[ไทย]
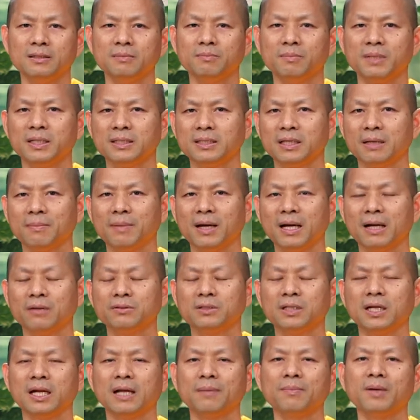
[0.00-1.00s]
ไม่สามารถเอา
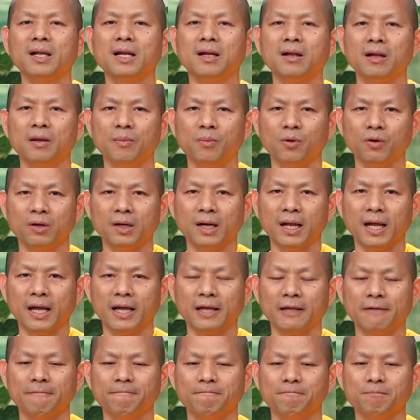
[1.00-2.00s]
ชนะพระดาบทได้
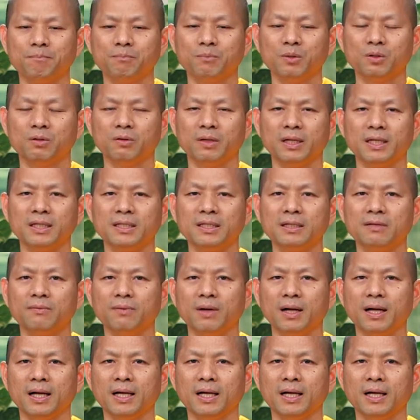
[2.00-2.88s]
เพราะตัวเองคิดว่า